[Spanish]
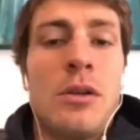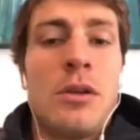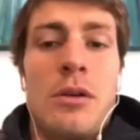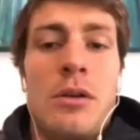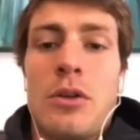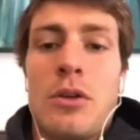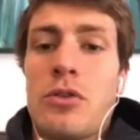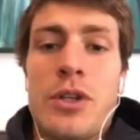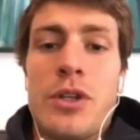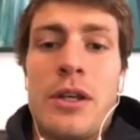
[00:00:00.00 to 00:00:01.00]

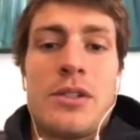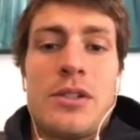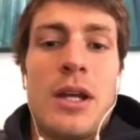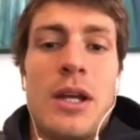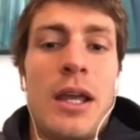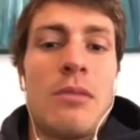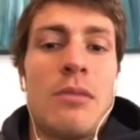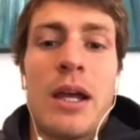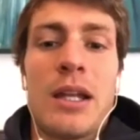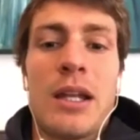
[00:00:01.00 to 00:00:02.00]
Entonces, si hay que
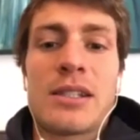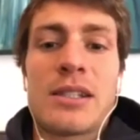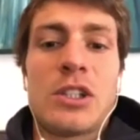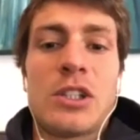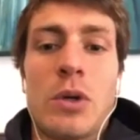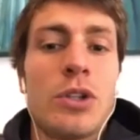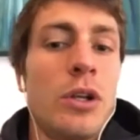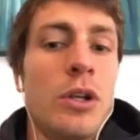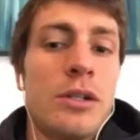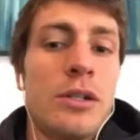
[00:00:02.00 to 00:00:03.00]
imaginarse
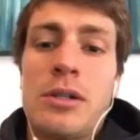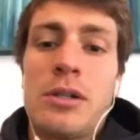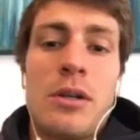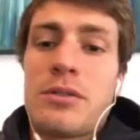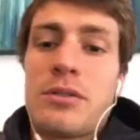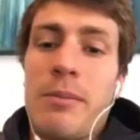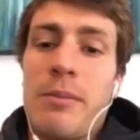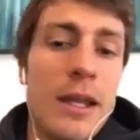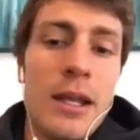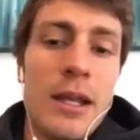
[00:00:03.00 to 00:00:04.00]
situaciones, se
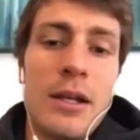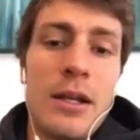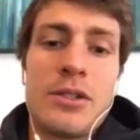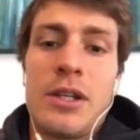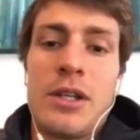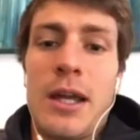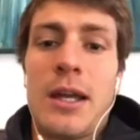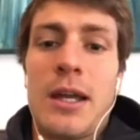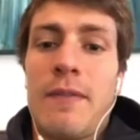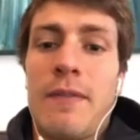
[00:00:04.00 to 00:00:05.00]
imaginan y si hay
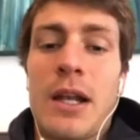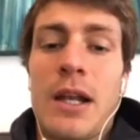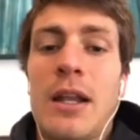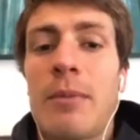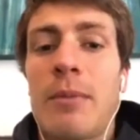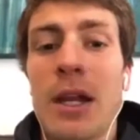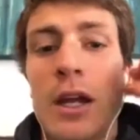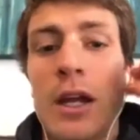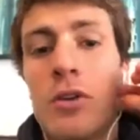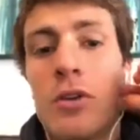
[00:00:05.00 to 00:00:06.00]
que entrenar de la manera
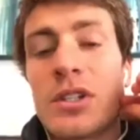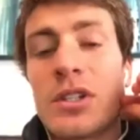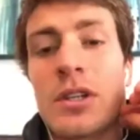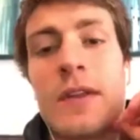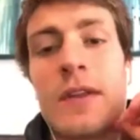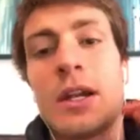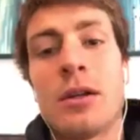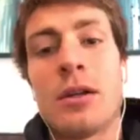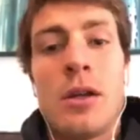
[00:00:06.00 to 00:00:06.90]
que nos dice, se entrena.